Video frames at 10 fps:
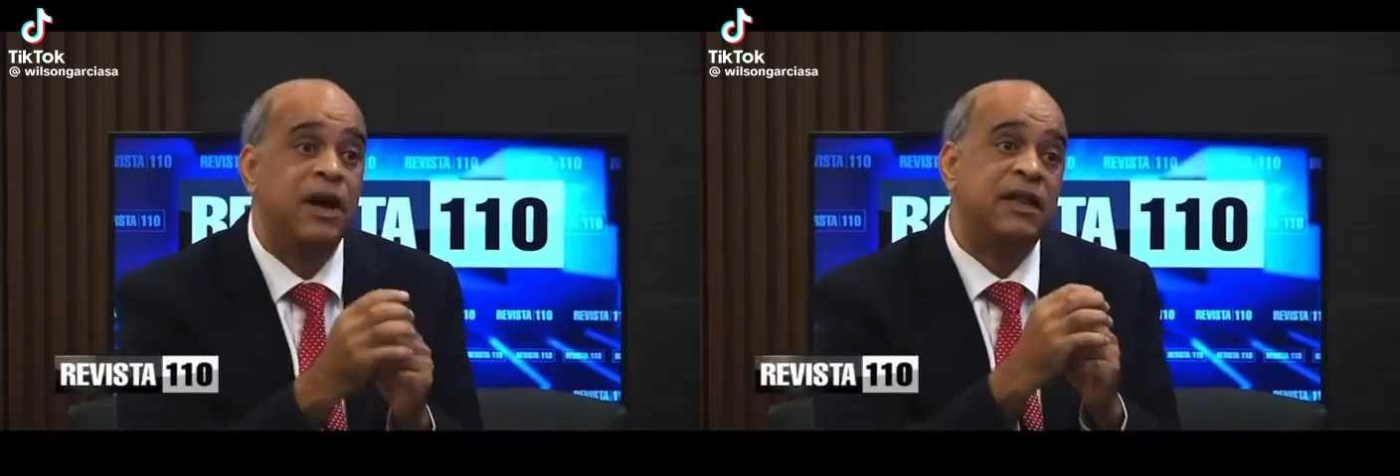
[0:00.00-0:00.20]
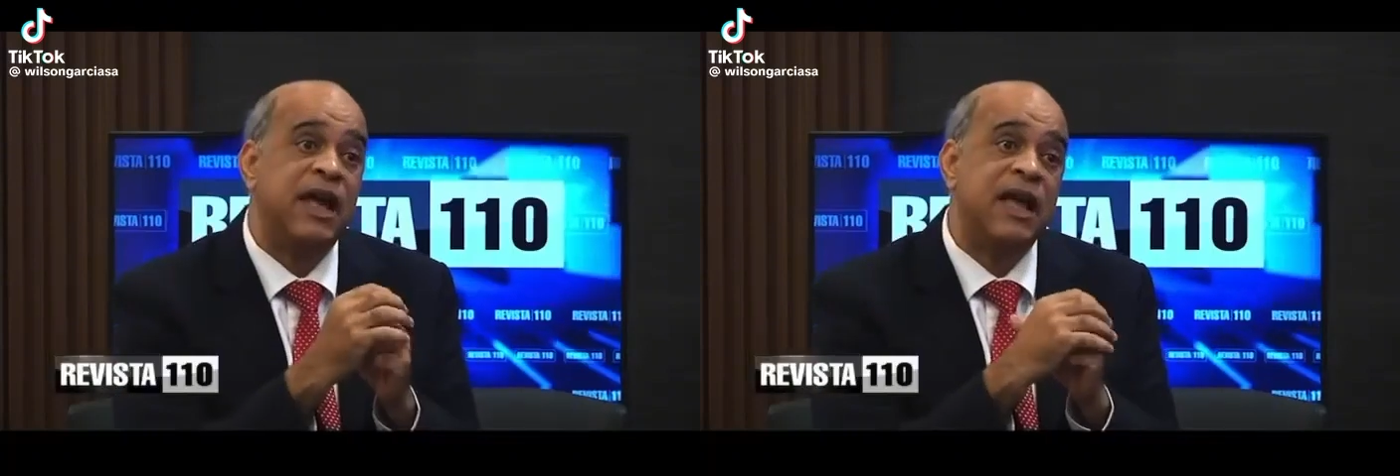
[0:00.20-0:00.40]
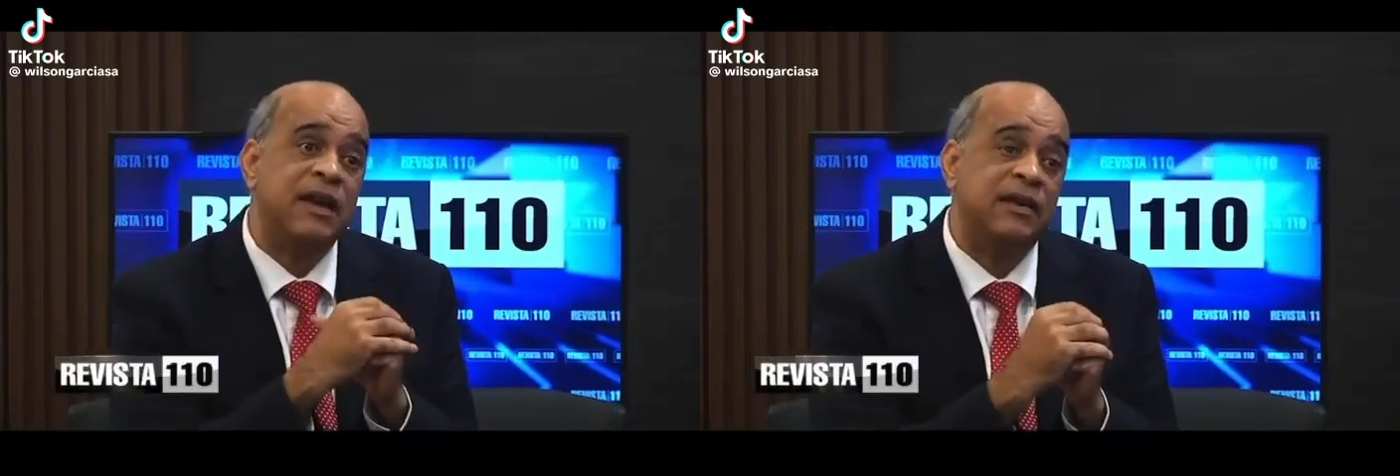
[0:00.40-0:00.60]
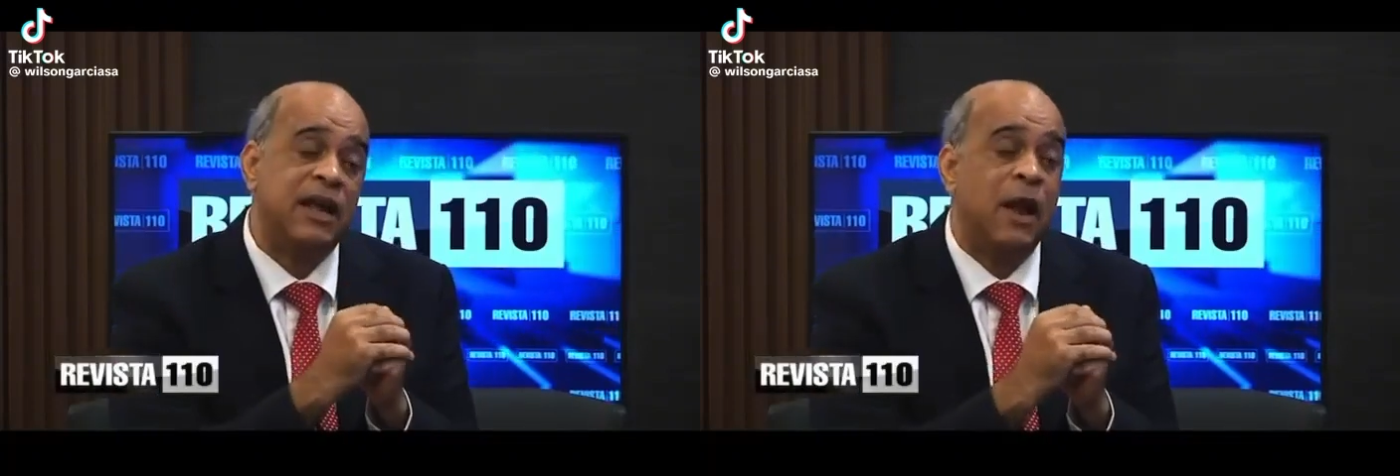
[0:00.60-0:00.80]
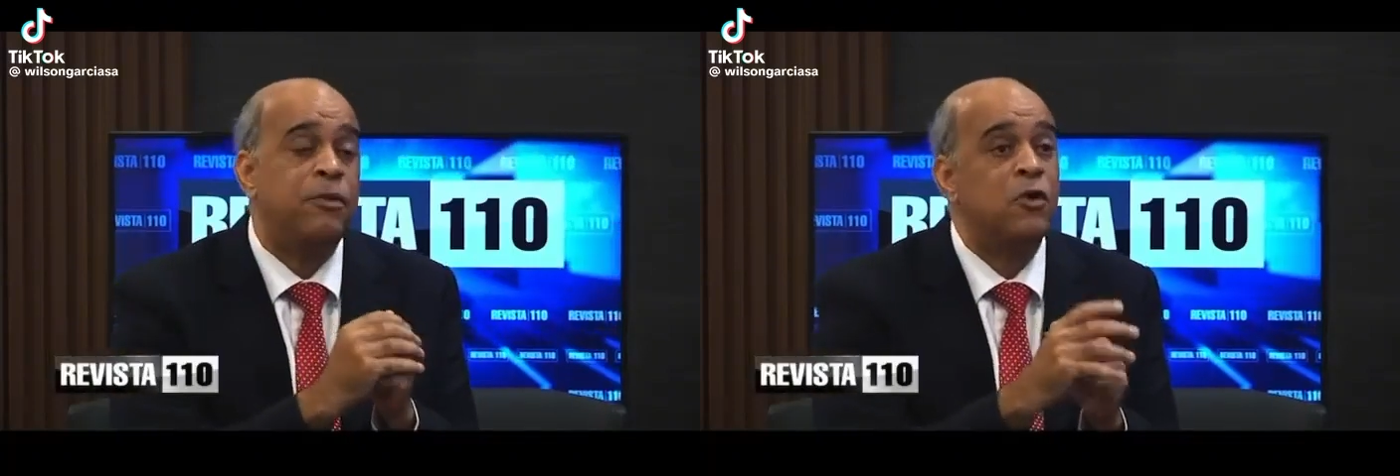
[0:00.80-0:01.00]
perder,
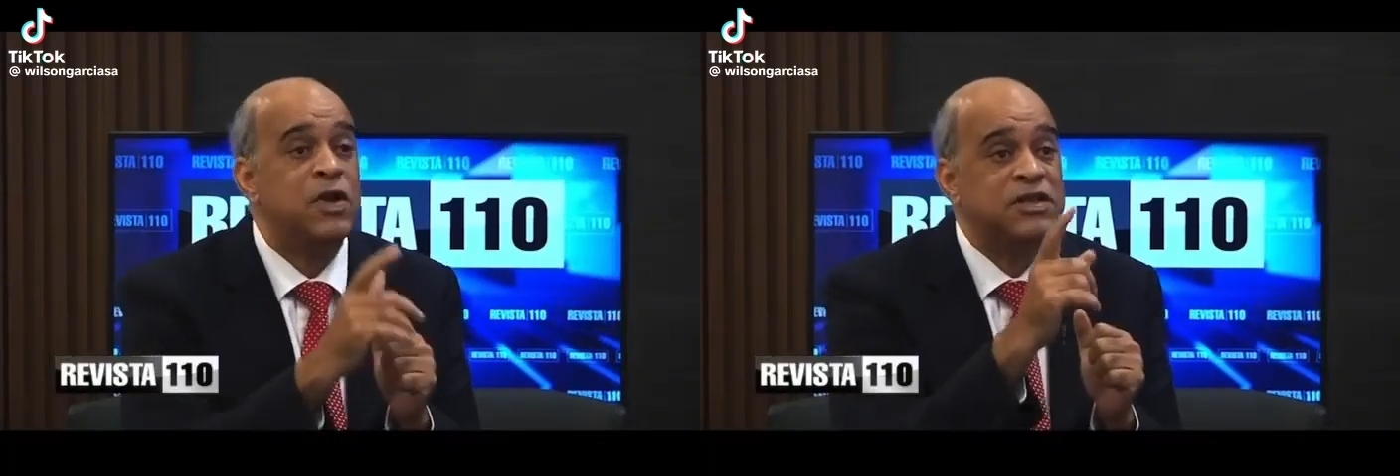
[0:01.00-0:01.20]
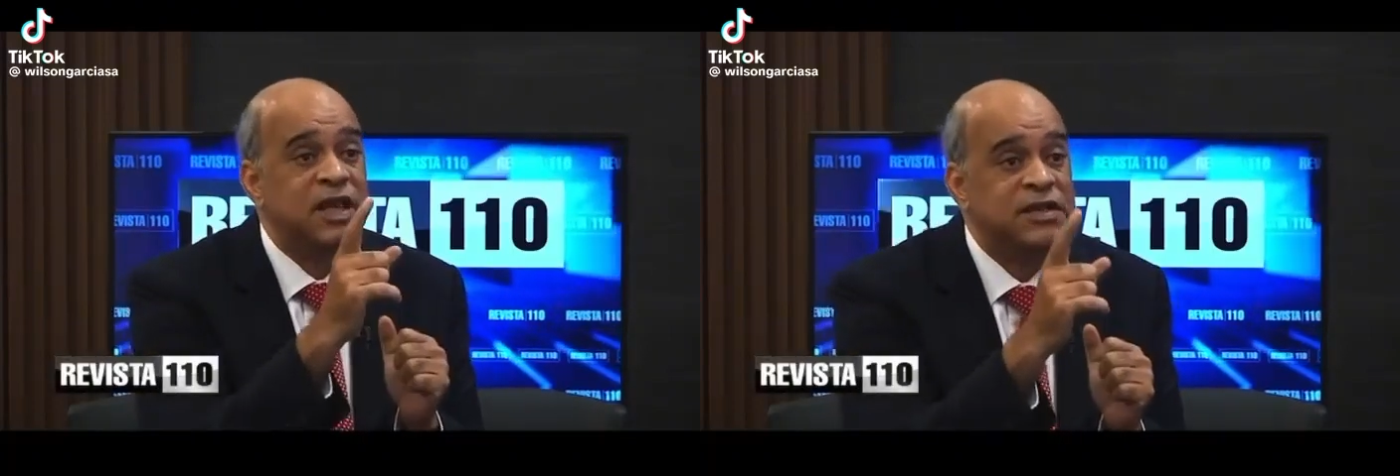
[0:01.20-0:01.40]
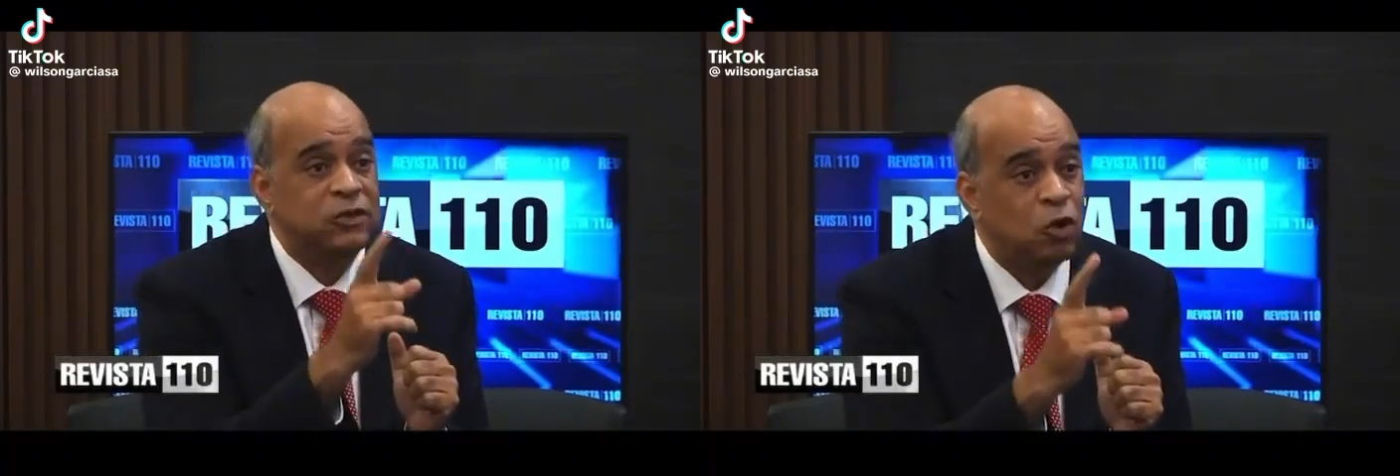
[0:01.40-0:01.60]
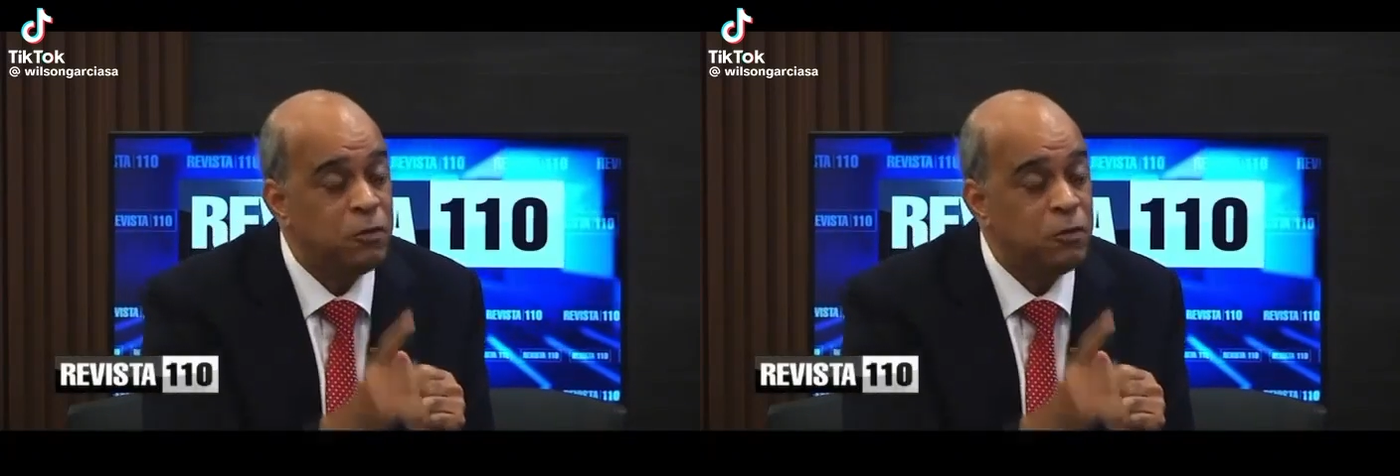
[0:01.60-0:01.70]
en la provincia de Santo